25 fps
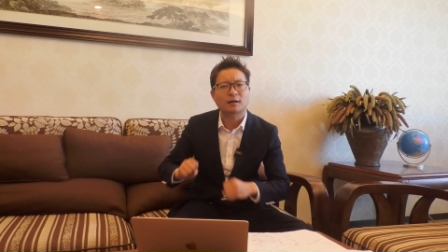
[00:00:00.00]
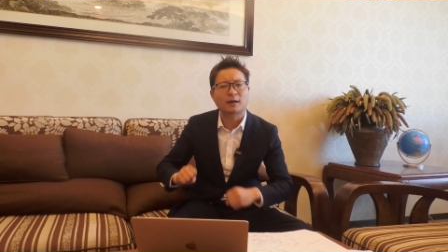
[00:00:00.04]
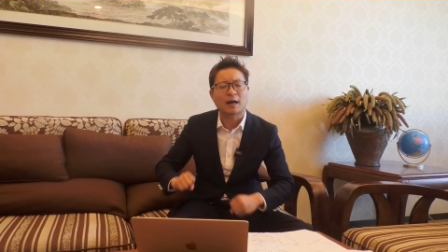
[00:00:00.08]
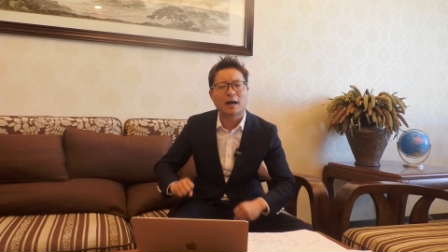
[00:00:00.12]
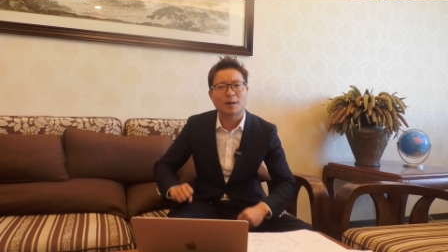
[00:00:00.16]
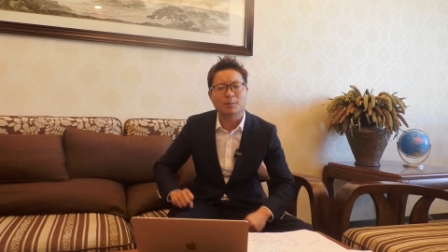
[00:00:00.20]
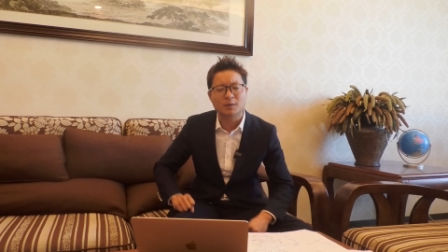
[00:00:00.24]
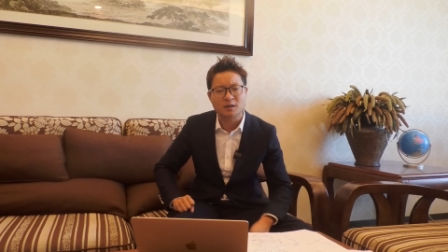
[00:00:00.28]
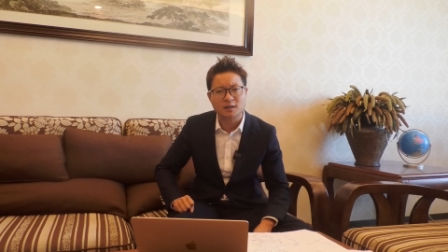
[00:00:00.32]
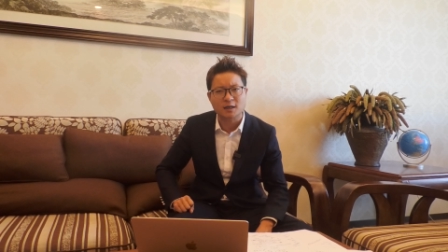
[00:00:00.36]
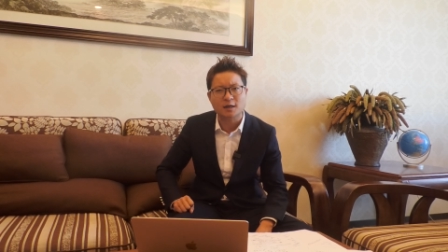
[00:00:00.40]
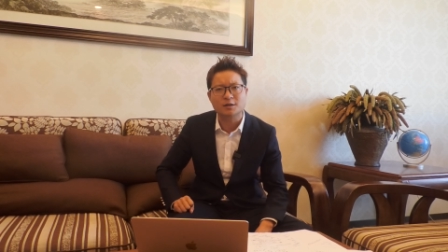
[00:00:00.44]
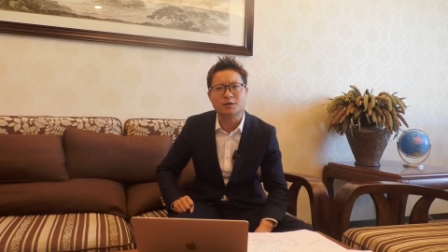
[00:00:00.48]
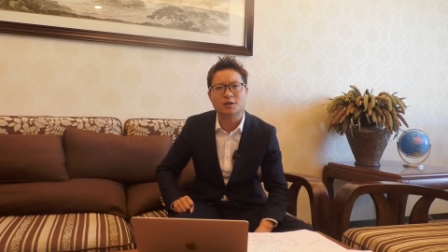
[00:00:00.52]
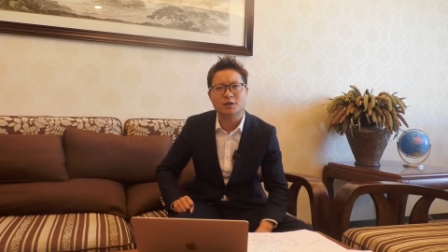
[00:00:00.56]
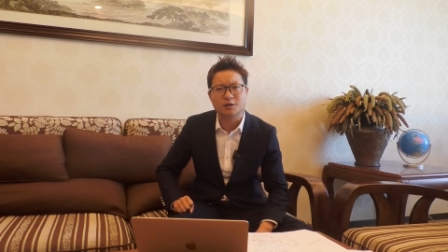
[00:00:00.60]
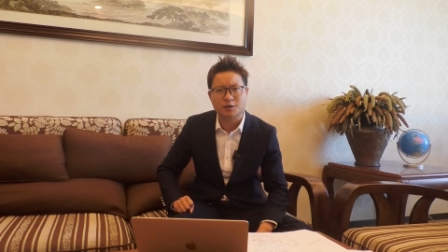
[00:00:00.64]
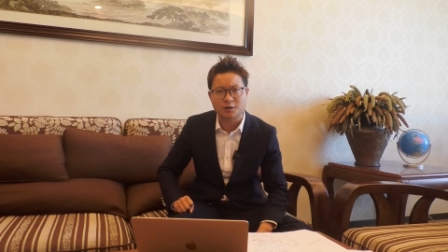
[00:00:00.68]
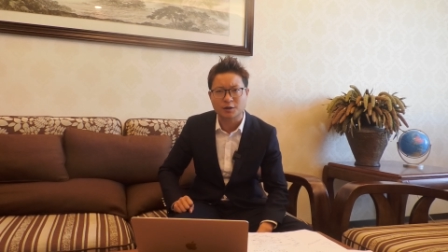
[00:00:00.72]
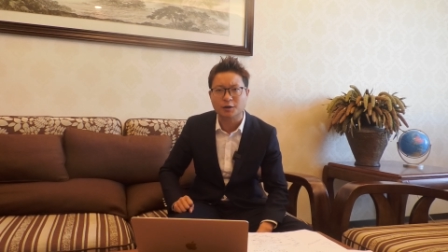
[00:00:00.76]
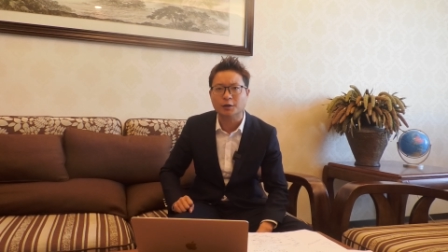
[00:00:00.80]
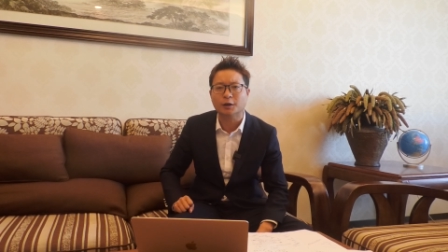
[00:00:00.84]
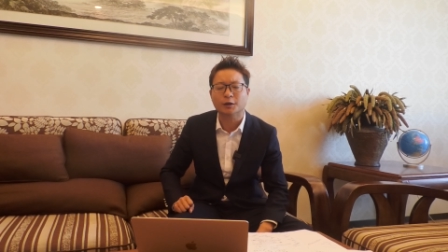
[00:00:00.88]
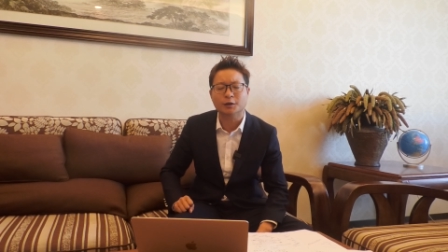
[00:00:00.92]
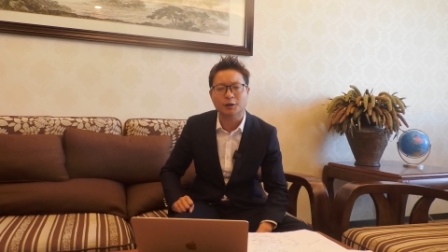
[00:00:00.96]
他们在政
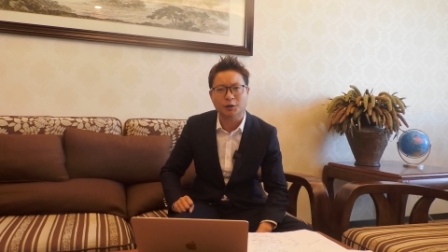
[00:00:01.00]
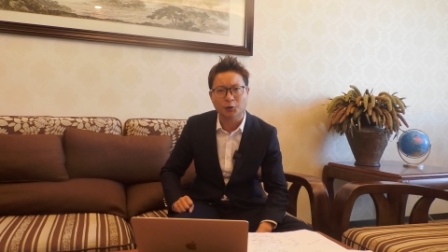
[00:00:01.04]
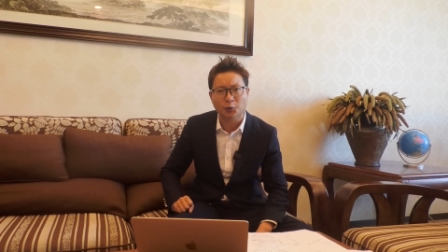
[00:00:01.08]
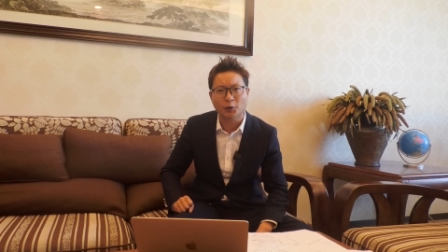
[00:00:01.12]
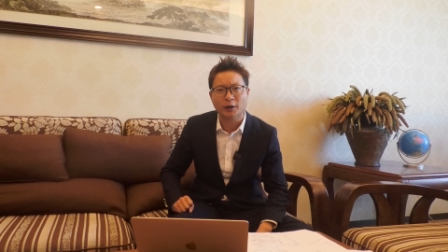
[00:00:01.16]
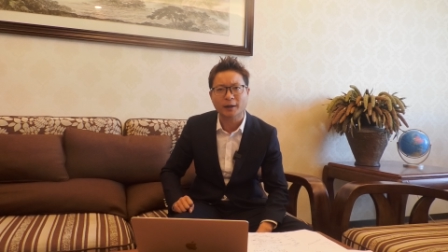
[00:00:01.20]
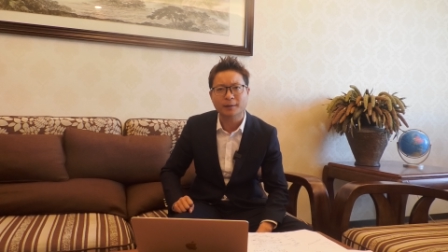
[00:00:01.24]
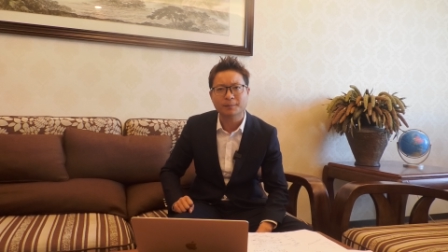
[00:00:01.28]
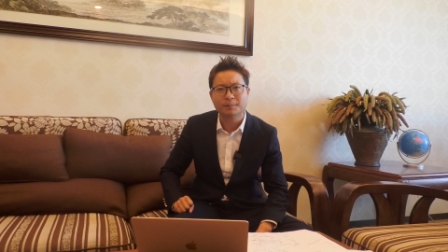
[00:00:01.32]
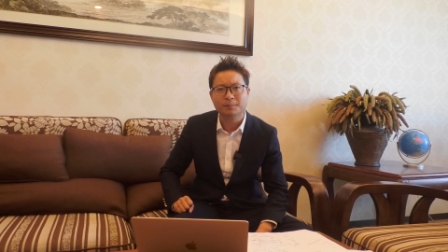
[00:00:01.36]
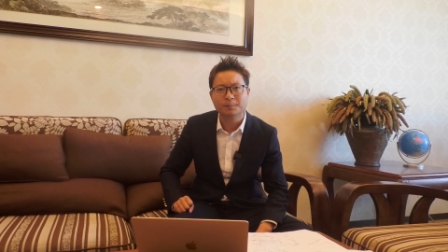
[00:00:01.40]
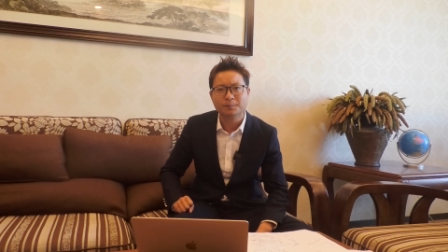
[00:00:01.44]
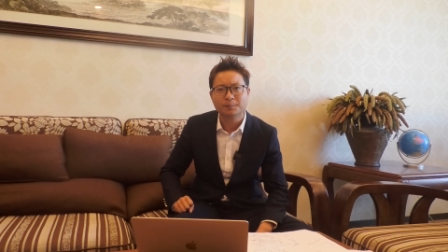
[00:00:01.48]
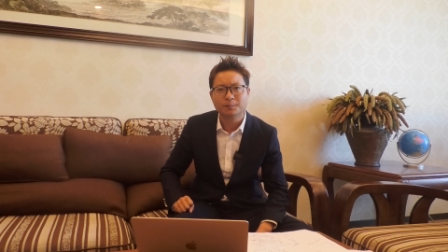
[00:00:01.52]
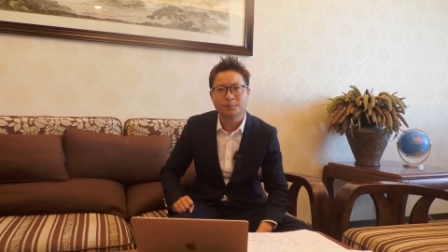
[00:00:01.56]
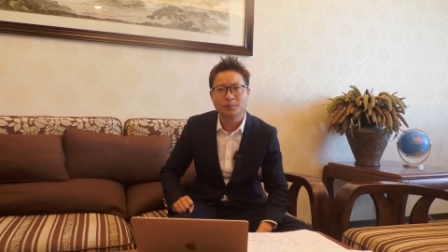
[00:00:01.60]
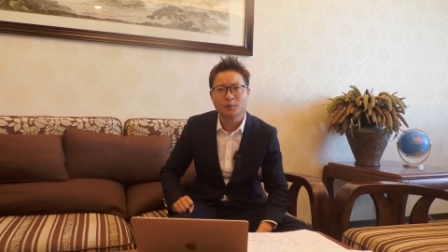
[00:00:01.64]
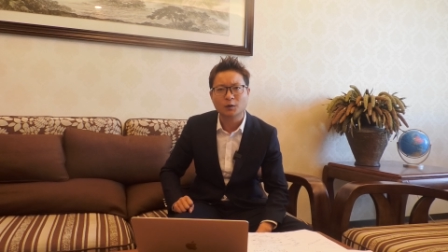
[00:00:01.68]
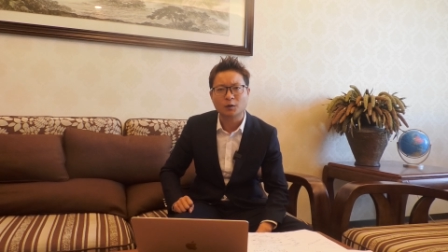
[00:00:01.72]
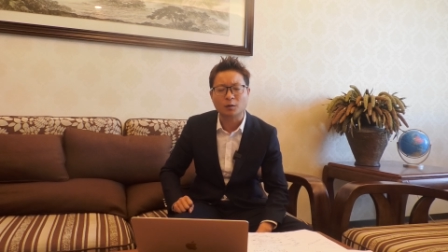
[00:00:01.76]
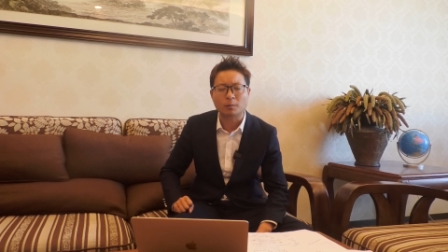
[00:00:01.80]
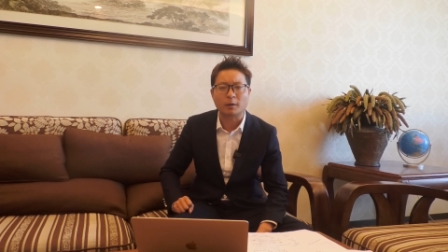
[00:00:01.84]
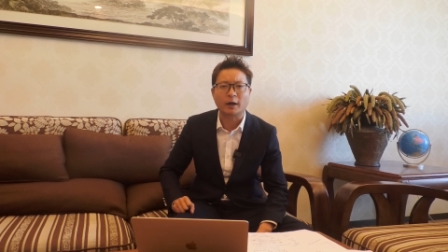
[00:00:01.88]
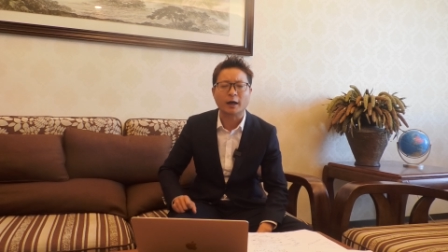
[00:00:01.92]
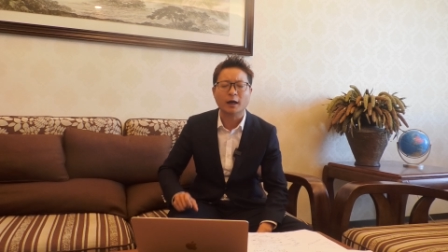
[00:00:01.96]
治里的地位，
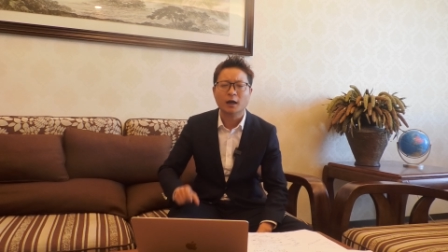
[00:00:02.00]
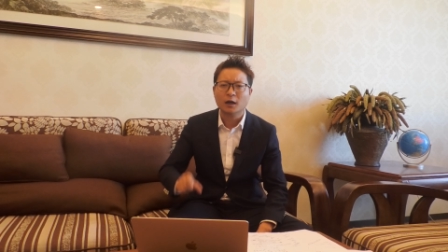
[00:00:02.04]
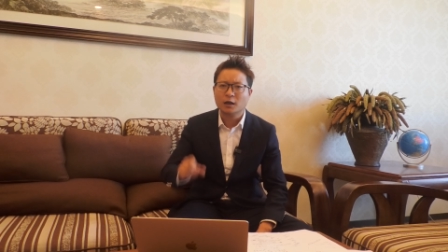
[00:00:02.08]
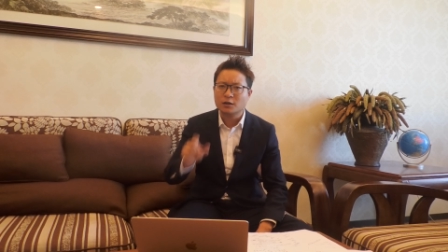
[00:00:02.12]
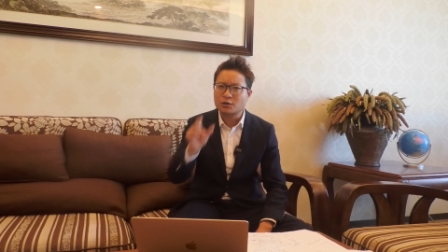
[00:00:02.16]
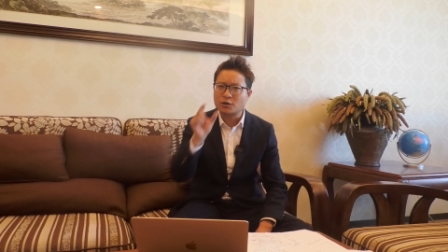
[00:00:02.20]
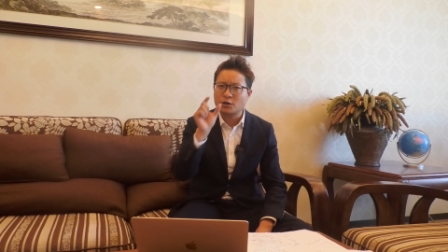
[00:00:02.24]
对不对？